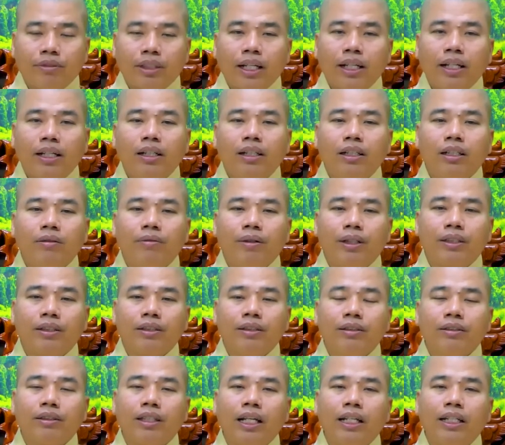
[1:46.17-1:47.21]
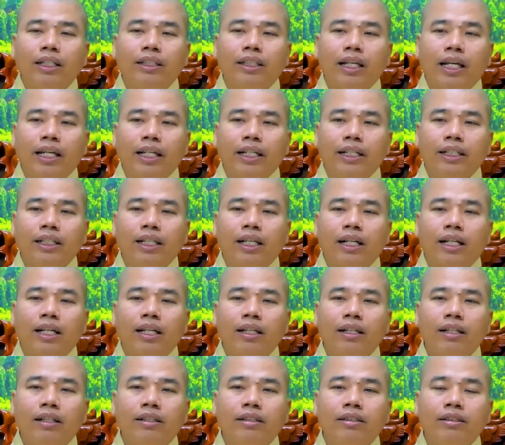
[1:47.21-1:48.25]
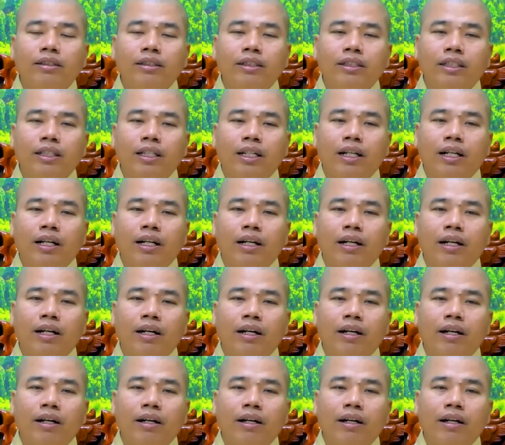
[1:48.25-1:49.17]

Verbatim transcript: cái người mà thường tùy tiện là cái người à,